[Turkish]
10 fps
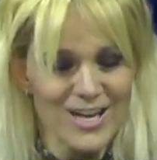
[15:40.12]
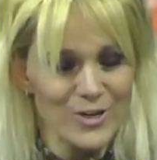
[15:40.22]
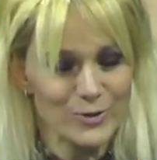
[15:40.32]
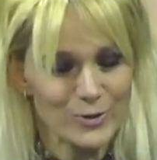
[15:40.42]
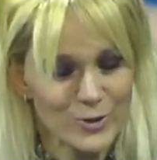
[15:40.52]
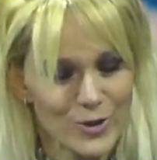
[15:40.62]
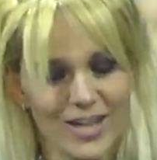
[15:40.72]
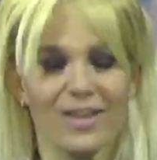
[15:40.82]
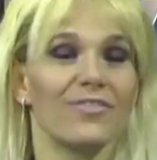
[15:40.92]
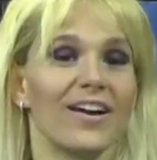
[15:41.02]
Usta
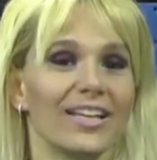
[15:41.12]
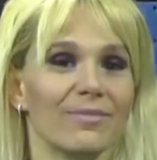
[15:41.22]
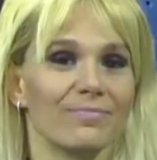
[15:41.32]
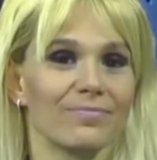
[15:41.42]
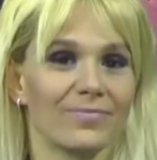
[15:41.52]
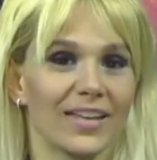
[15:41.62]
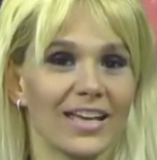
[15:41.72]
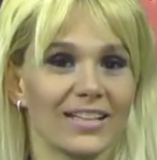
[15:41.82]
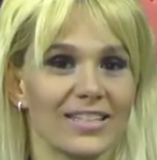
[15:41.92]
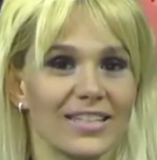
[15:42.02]
Yöneyi efendim
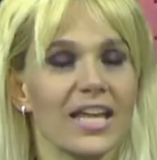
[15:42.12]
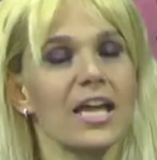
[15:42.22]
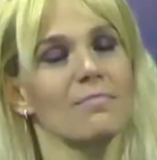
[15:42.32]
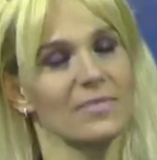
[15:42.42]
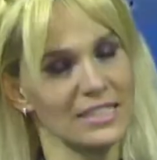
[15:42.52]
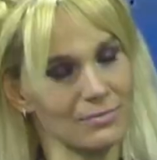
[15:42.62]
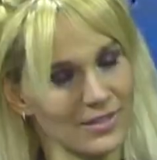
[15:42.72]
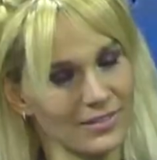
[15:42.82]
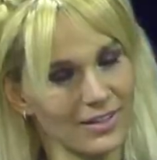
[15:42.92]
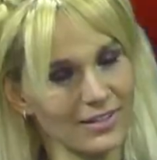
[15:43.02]
kendisi hem
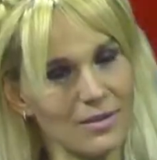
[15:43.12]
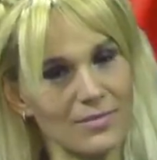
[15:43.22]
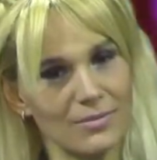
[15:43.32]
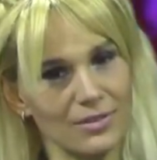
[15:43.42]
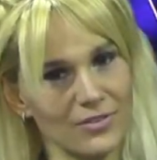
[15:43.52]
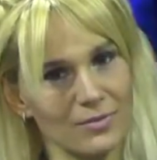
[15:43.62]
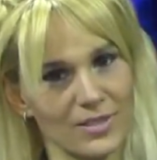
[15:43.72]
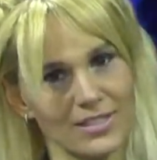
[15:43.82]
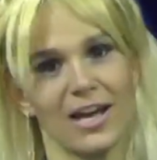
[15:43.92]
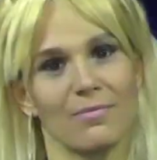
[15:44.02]
isminden hem de bir firma
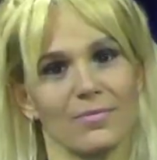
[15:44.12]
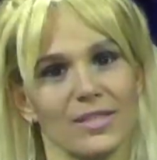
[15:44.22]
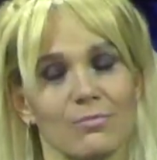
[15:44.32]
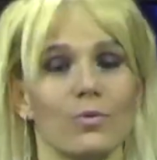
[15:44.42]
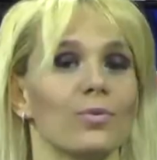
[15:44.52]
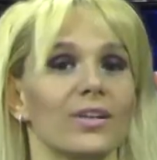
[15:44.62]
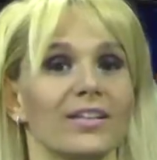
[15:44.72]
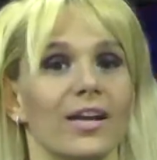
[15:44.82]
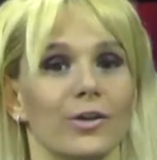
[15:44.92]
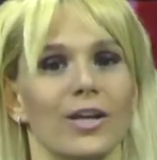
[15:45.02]
sahibimiz mobilya
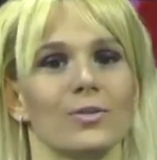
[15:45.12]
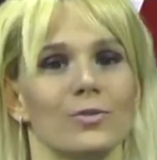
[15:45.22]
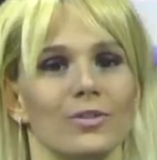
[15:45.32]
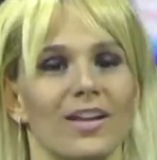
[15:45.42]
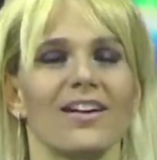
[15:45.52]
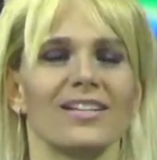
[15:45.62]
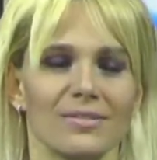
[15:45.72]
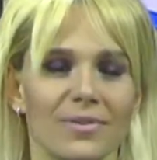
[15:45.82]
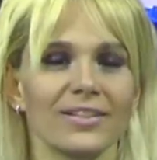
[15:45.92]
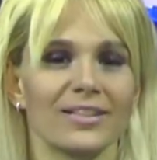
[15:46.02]
dekorasyon. Her
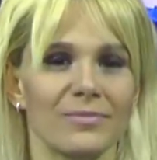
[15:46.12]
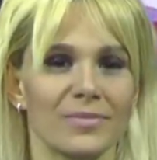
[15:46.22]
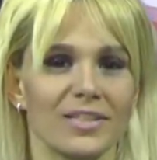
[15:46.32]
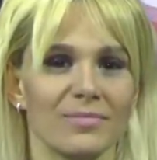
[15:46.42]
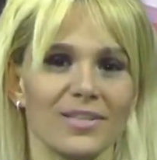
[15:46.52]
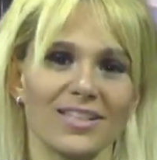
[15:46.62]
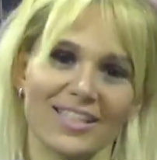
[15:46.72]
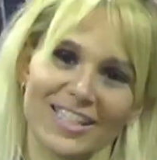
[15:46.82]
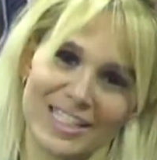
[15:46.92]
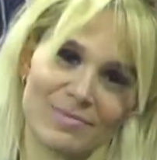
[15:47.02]
zaman dediğimiz gibi
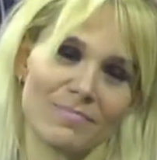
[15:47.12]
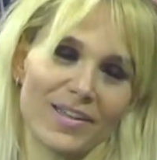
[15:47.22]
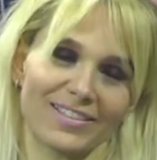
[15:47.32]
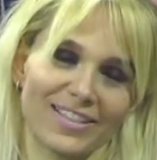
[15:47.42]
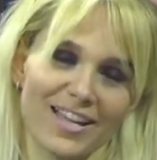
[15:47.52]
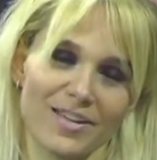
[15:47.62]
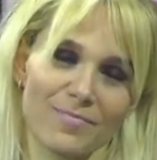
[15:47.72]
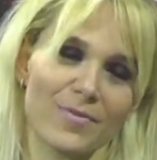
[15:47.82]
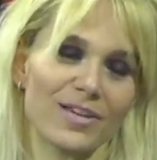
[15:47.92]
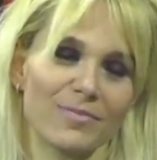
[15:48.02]
işi bilmekte
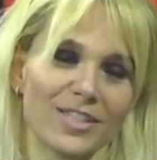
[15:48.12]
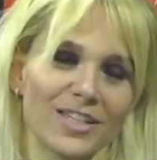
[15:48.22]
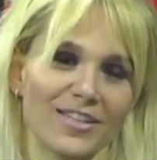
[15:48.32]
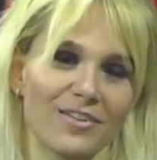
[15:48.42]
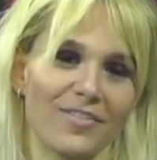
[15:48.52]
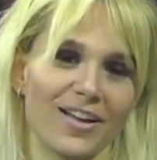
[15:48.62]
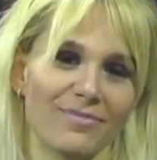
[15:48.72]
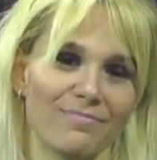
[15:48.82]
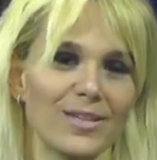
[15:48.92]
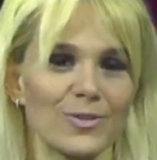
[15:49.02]
böyle bir şey işte efendim.
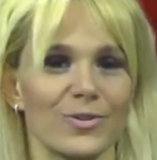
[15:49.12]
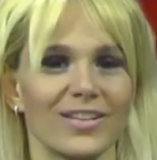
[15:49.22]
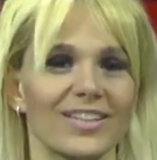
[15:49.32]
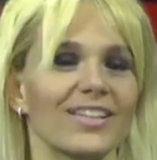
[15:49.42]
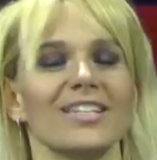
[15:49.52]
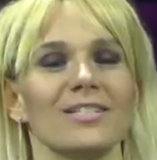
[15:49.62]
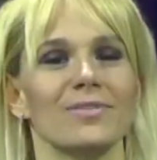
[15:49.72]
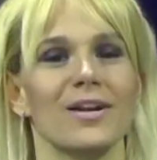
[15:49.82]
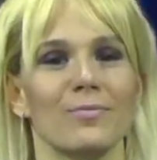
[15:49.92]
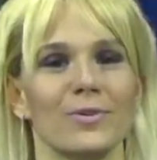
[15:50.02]
Bir sonraki işi
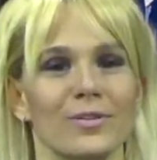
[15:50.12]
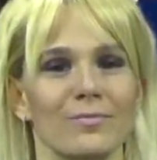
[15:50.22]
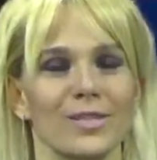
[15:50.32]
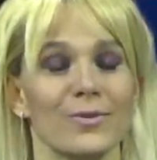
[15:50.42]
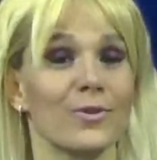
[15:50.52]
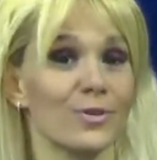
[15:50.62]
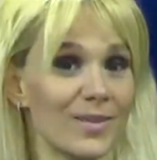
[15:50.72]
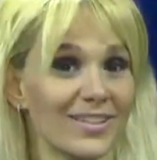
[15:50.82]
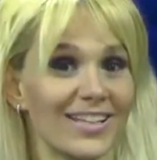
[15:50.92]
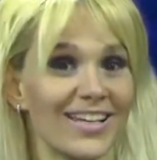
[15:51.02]
bilen programımızda
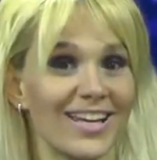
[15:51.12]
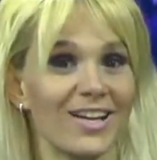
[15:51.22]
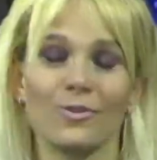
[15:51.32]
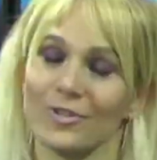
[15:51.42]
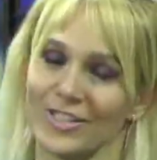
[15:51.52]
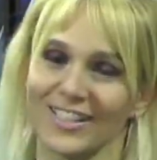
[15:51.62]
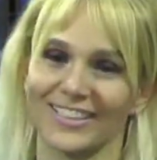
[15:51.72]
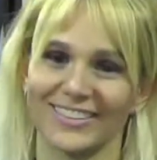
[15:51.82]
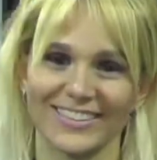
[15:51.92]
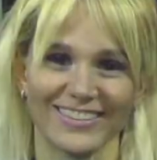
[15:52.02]
görüşmek dileğiyle.
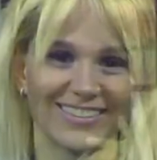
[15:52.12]
Hoşçakalın.